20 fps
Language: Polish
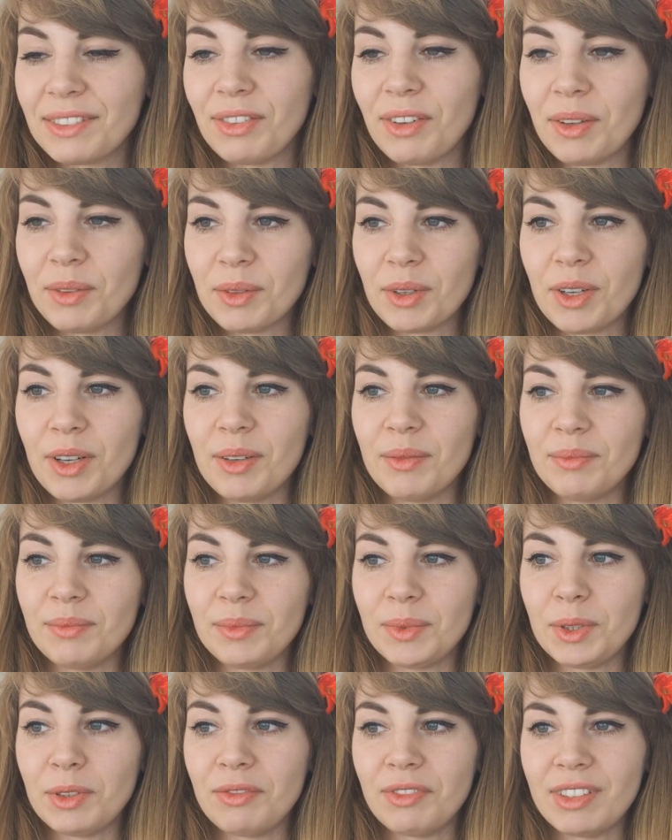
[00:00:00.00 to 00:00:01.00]
swoją drogą
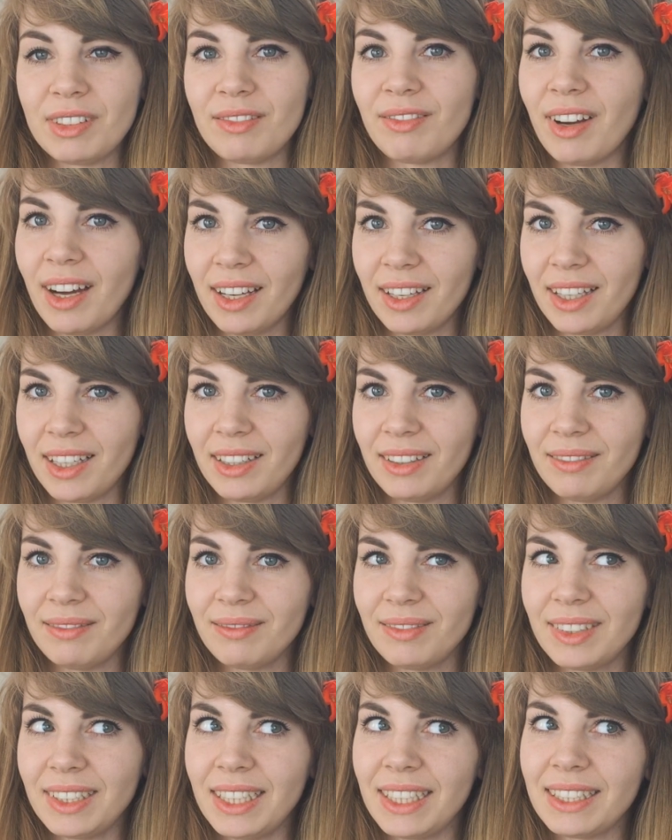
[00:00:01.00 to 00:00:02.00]
to wyzwanie
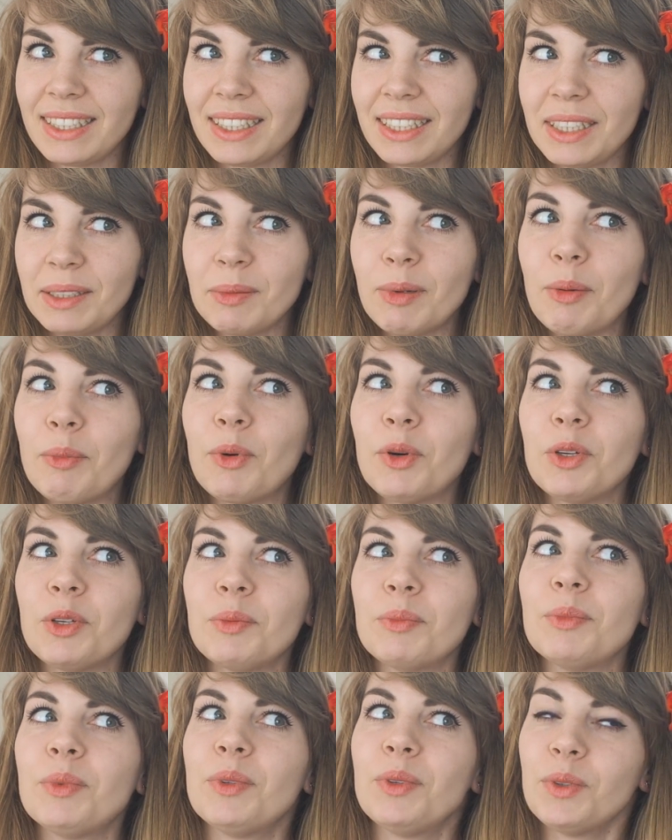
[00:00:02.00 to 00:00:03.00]
jest chyba
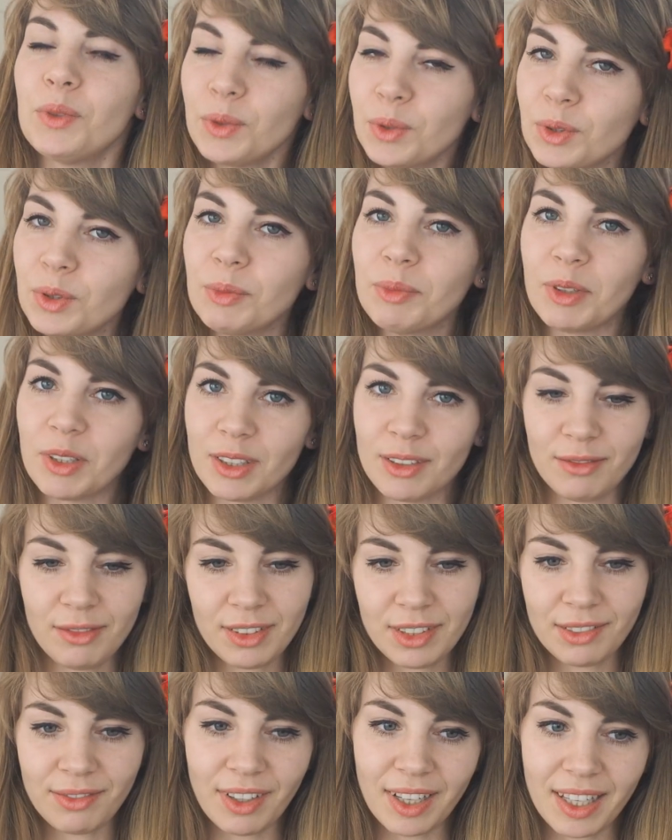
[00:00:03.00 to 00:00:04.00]
moim ulubionym
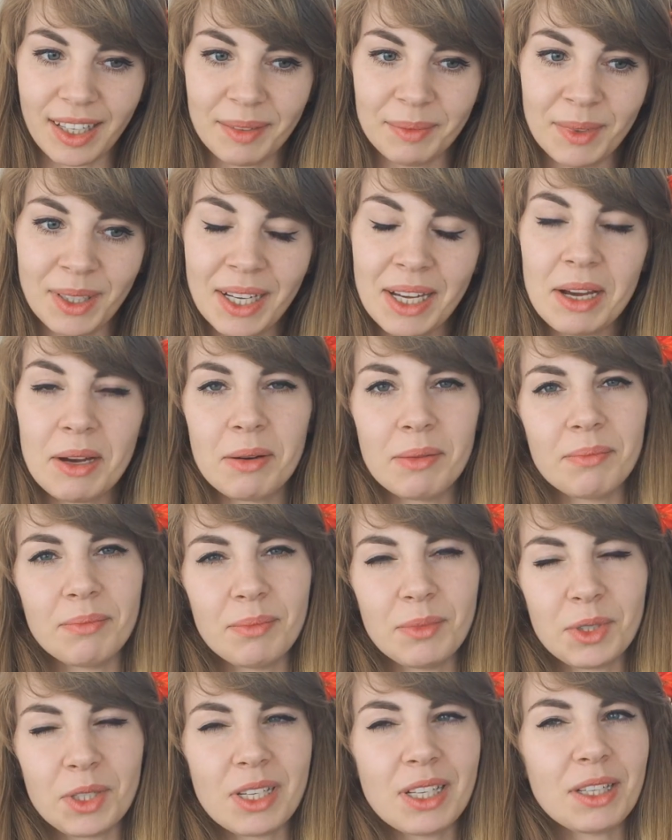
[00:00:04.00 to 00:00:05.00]
wyzwaniem.
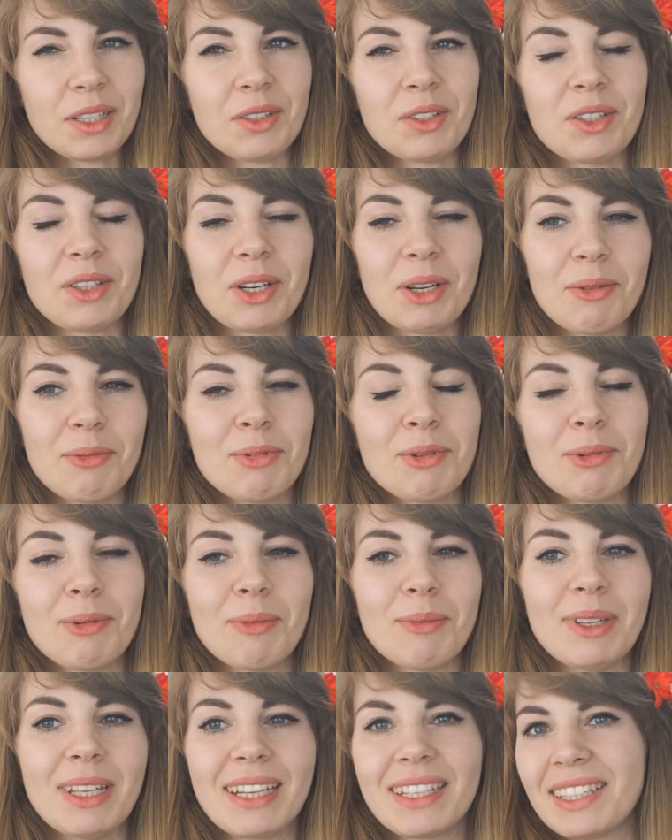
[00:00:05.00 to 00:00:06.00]
Może dlatego, że trochę mi
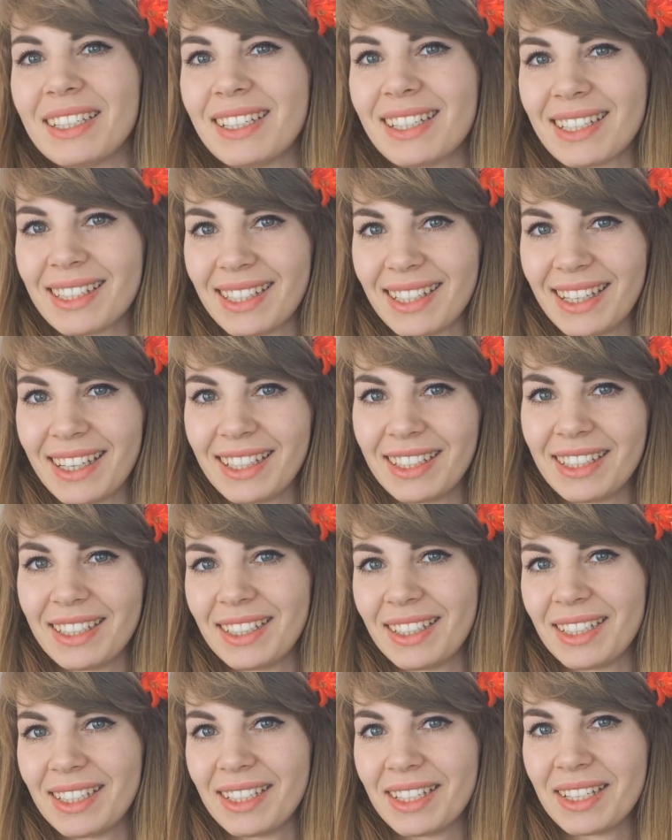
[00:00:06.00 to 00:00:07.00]
przypomina te czasy,
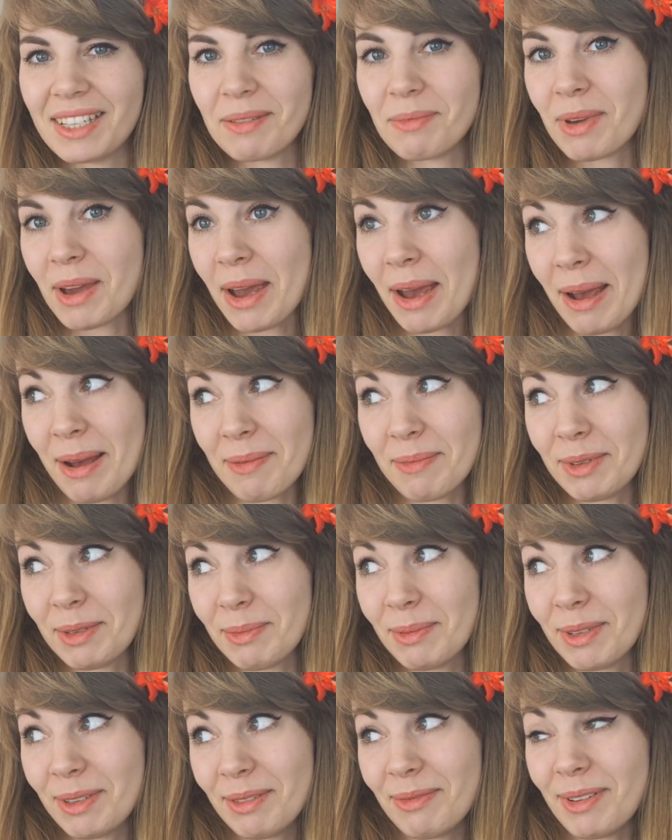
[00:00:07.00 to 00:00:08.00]
kiedy nie miałam
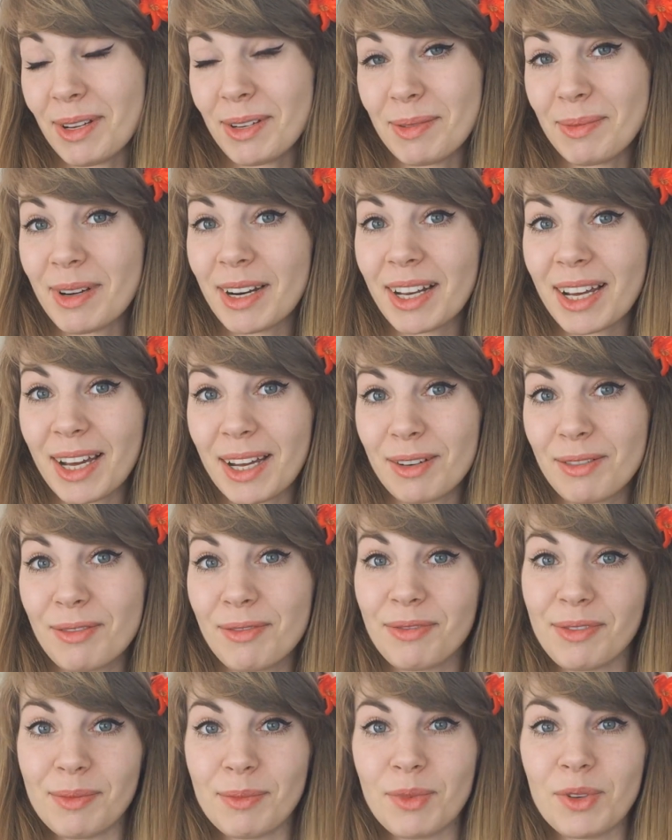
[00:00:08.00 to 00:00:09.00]
zbyt wielu
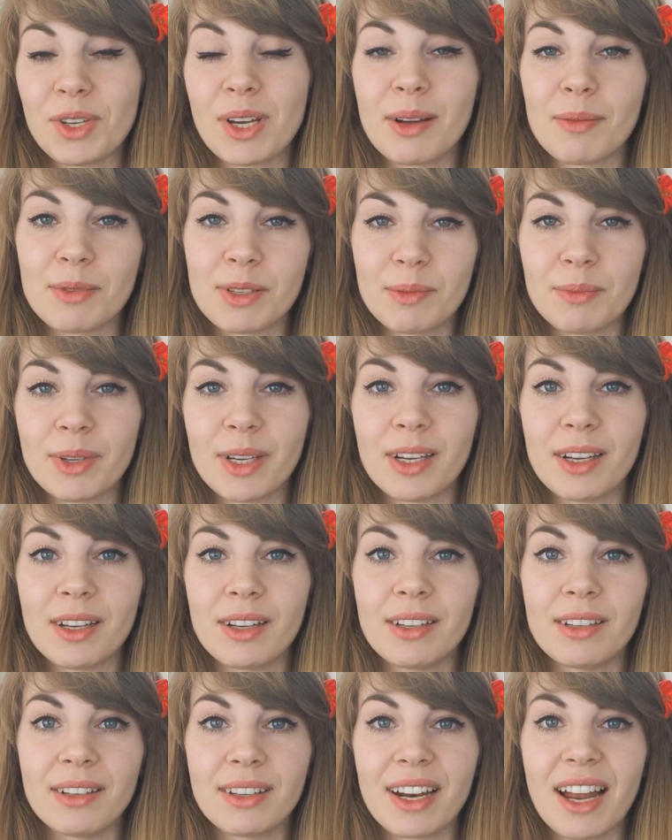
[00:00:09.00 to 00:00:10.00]
markerów i musiałam
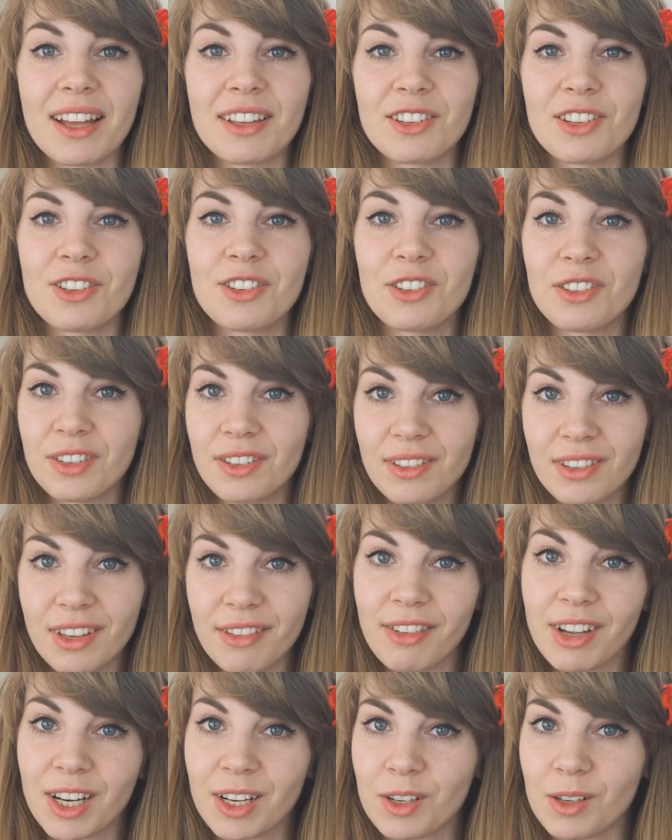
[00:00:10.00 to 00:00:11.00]
sobie radzić
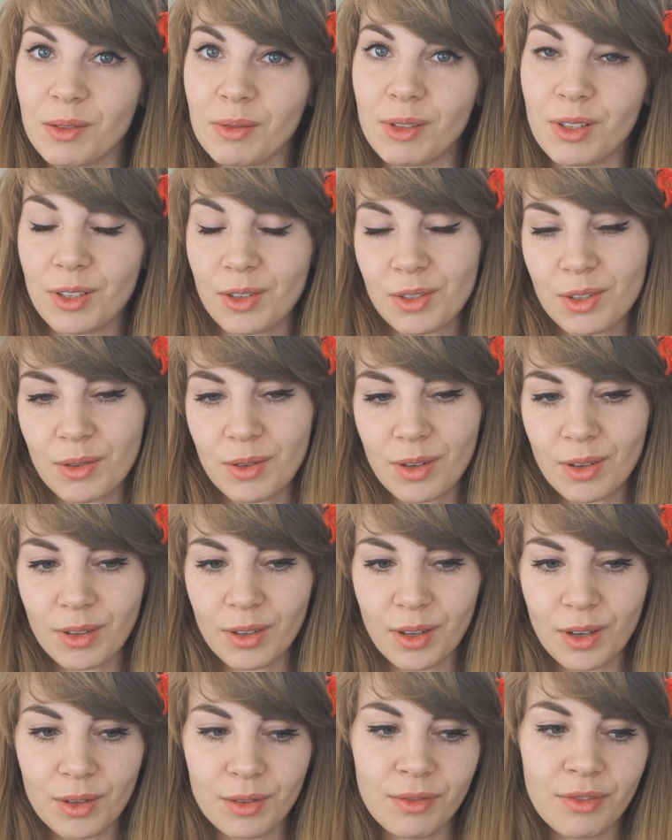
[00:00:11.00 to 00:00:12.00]
niewielką ilością
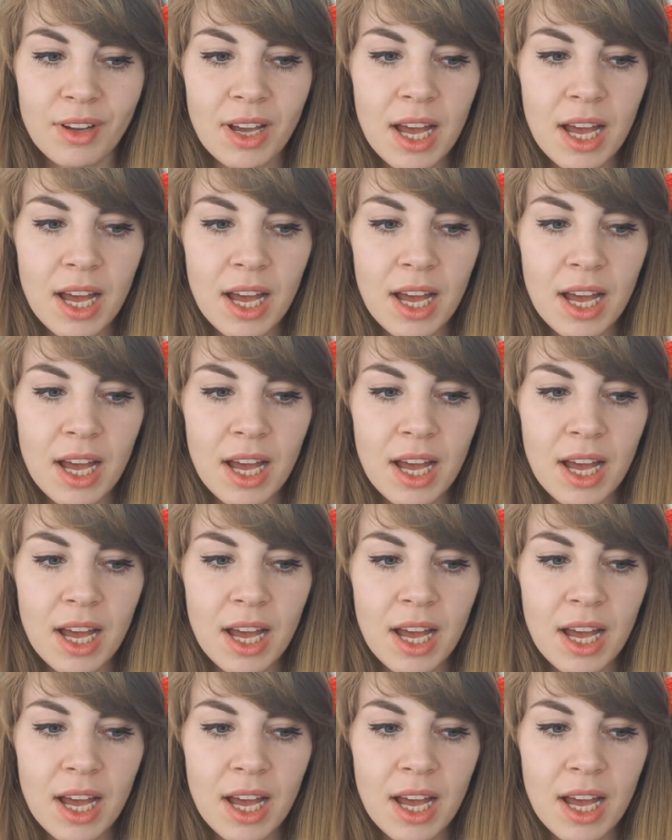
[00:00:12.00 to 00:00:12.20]
kolorów.